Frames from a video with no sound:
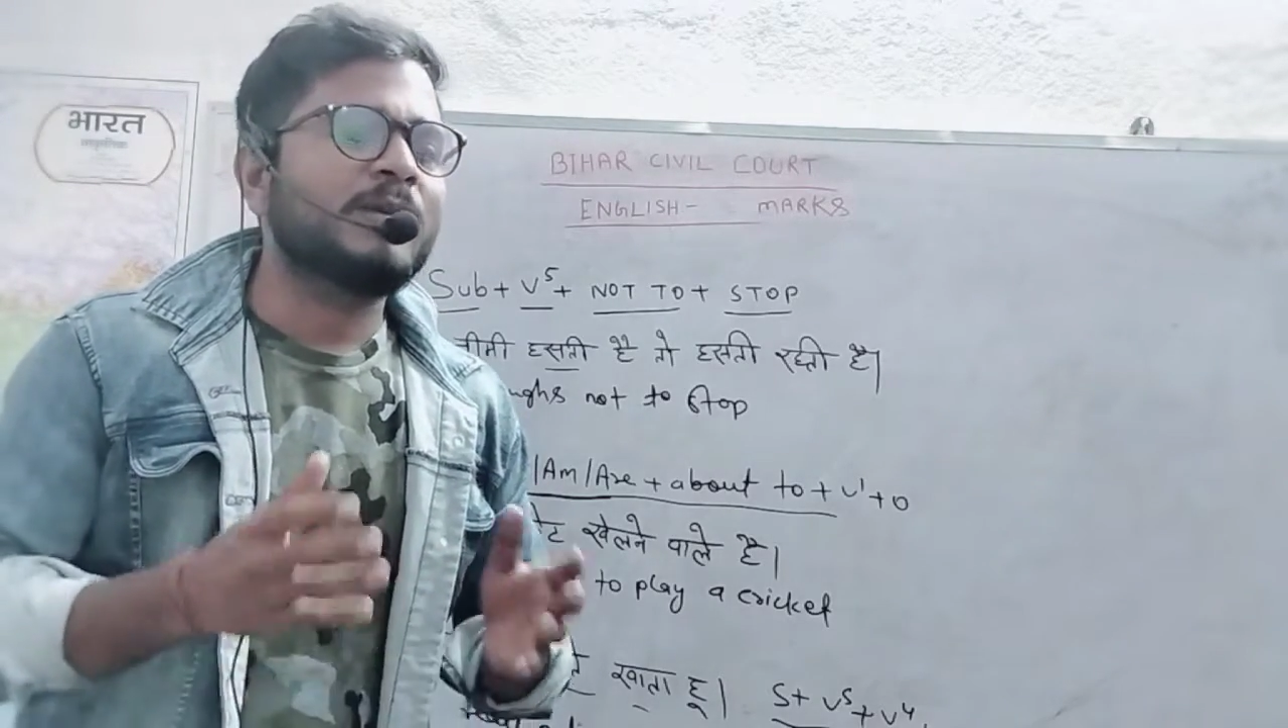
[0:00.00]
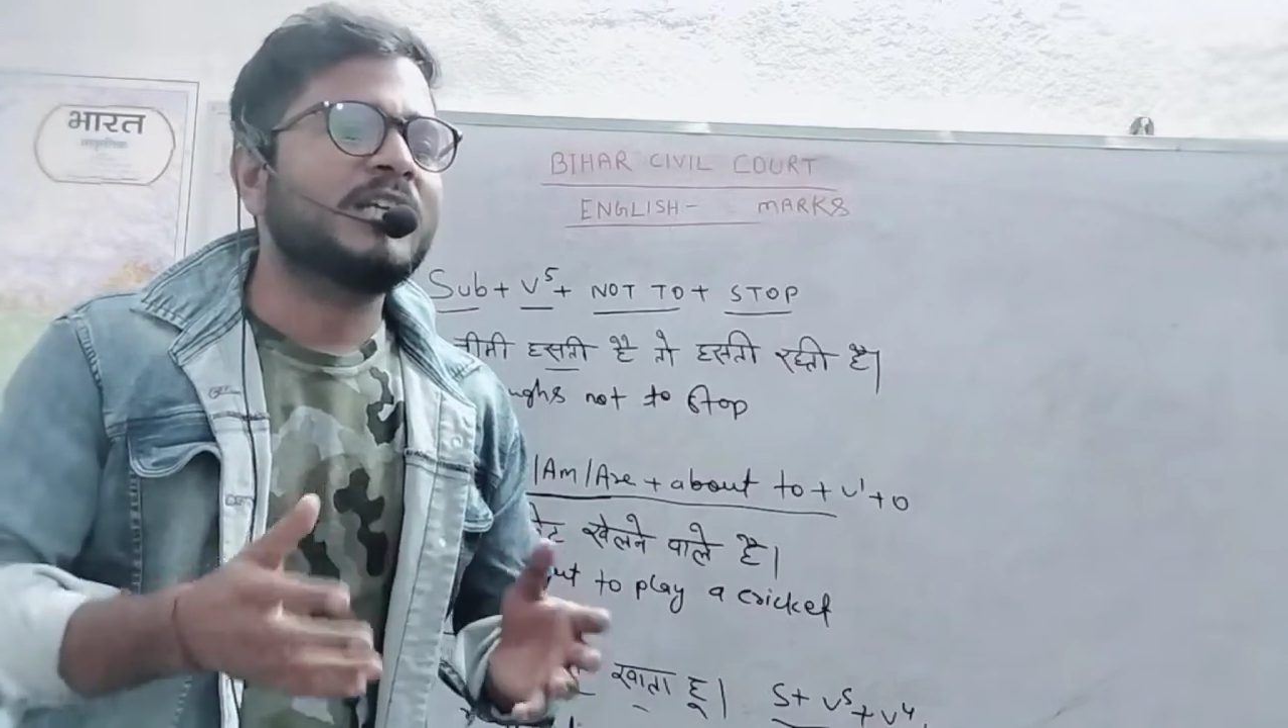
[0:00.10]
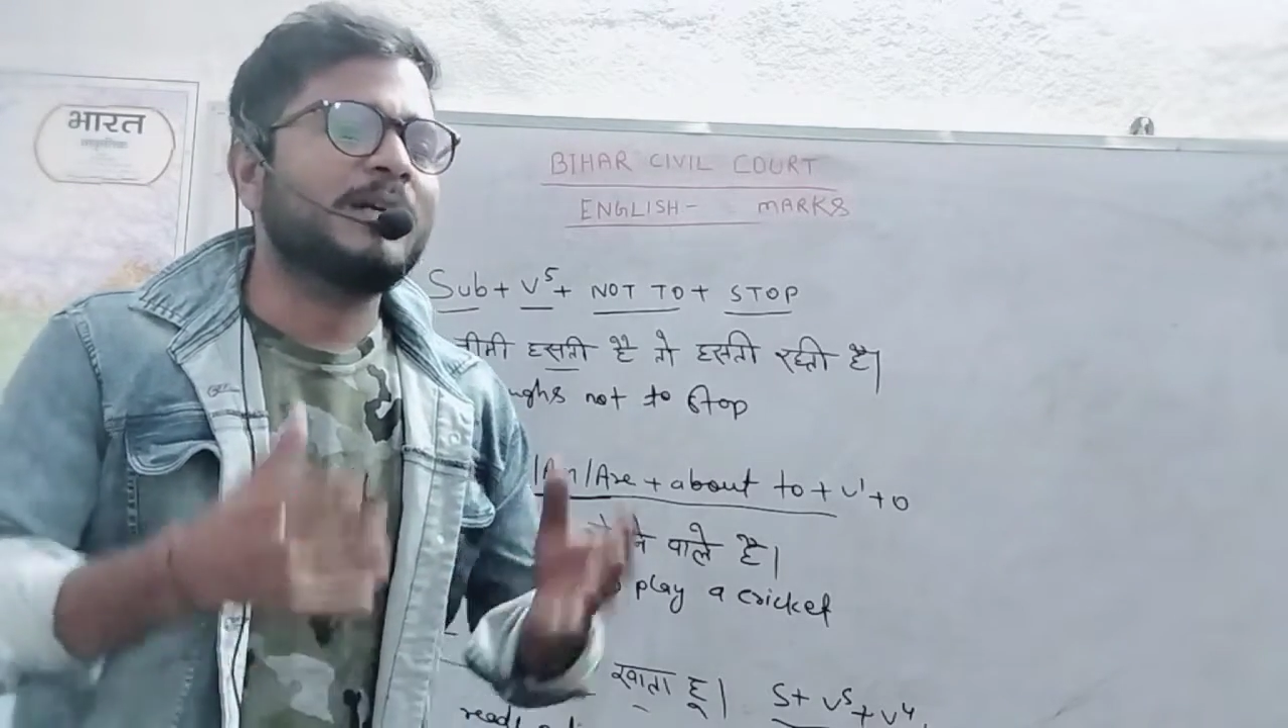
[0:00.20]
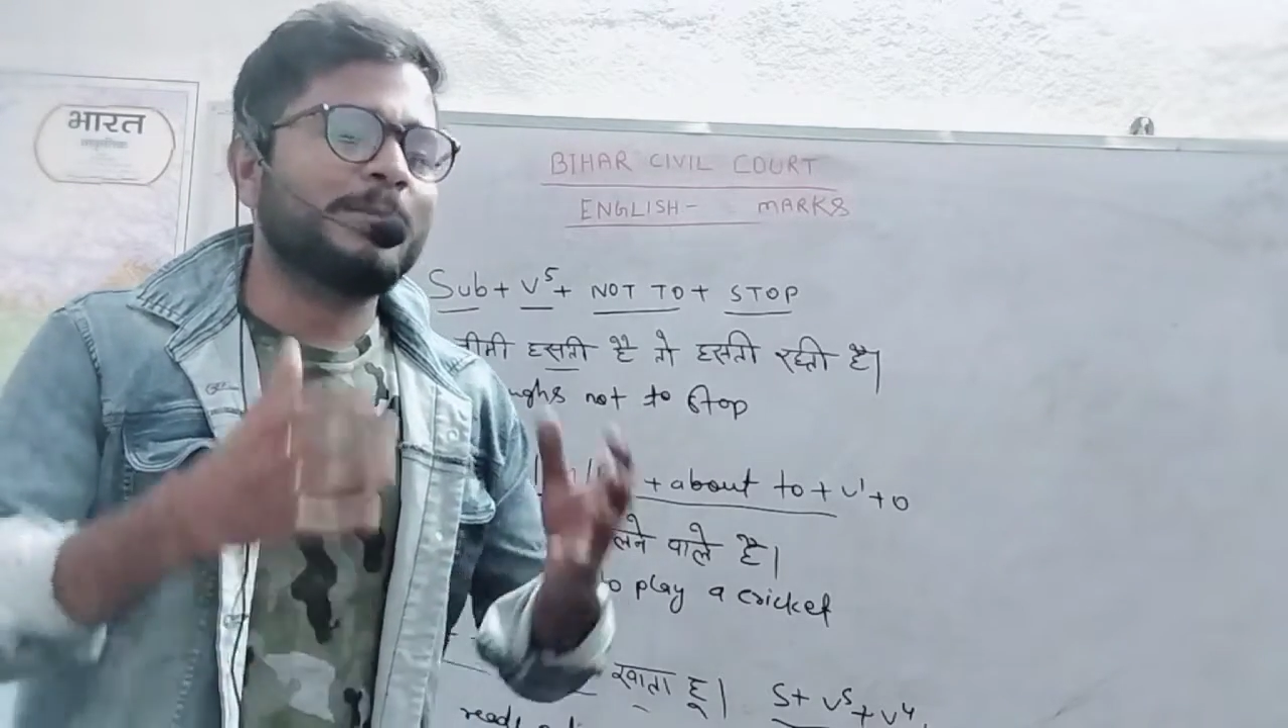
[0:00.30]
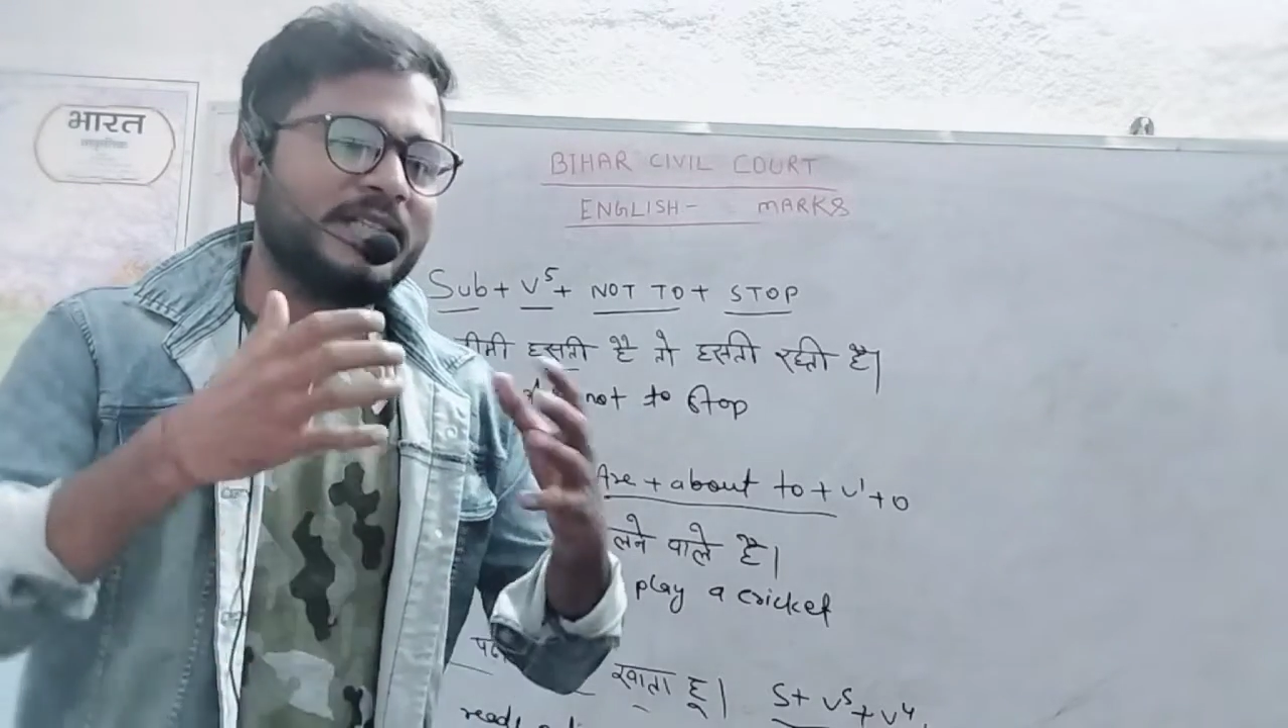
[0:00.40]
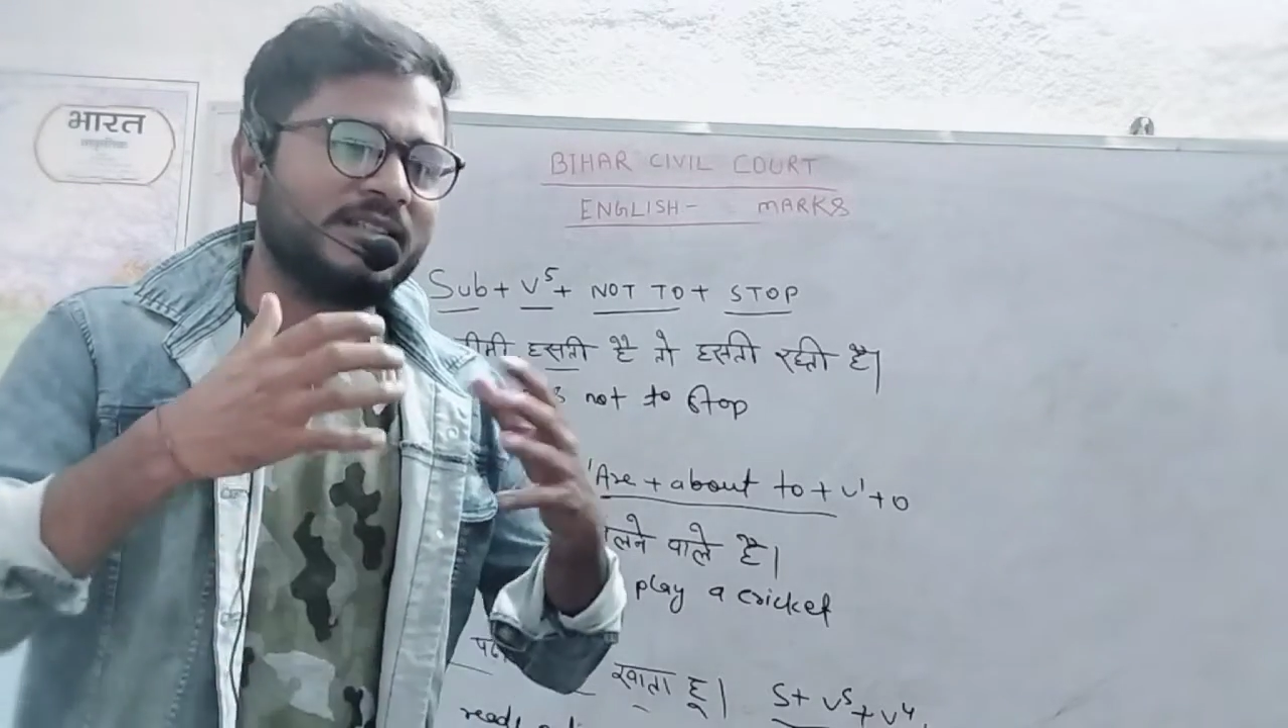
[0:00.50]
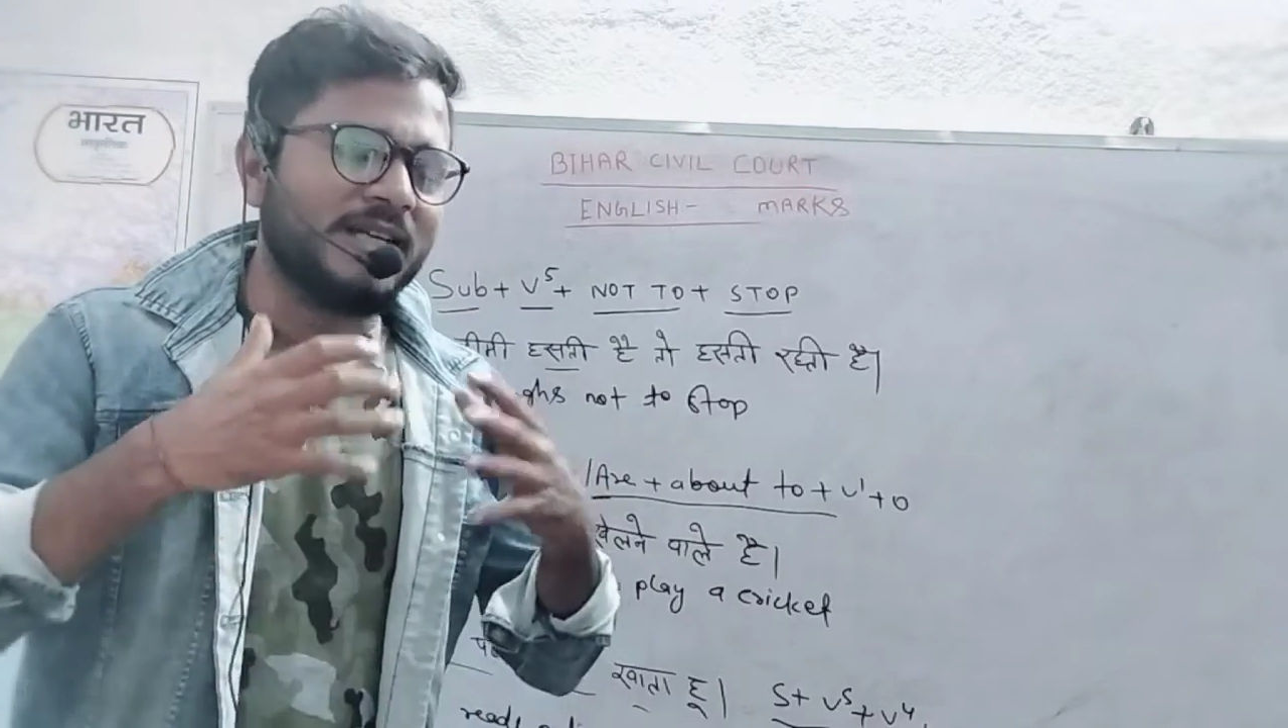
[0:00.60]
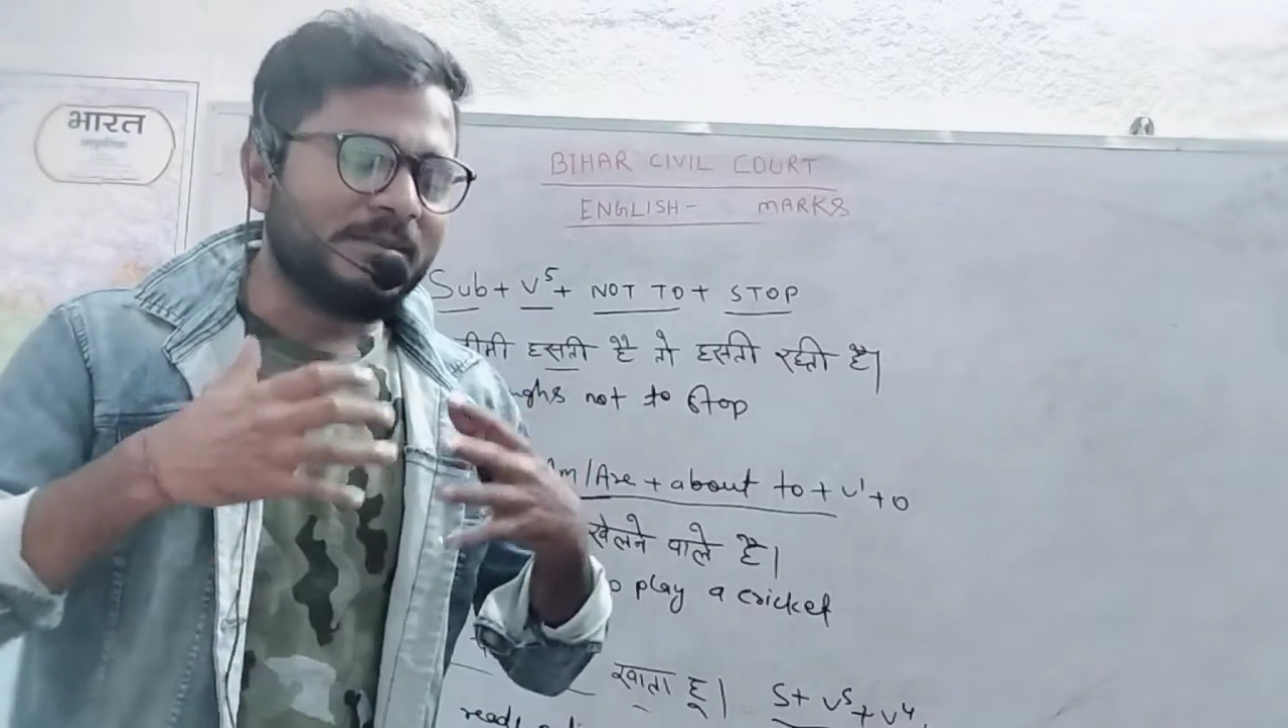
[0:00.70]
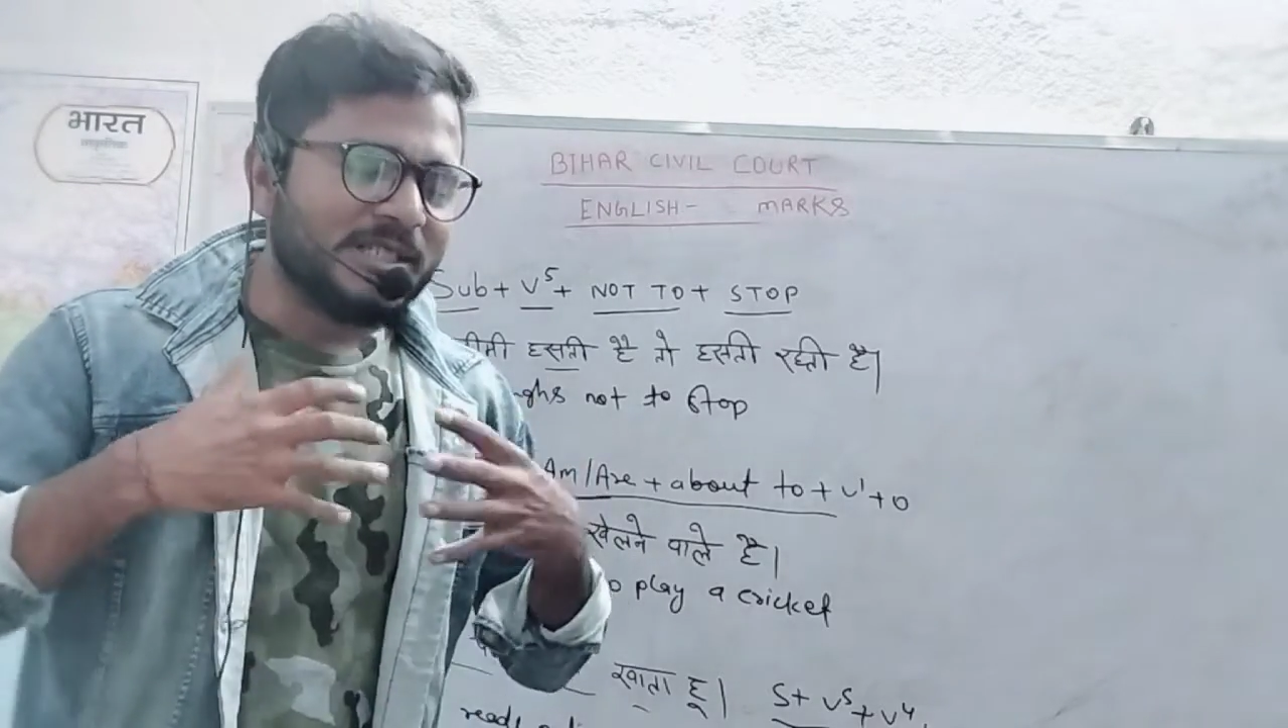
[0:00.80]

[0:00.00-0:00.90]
बल्कि अपने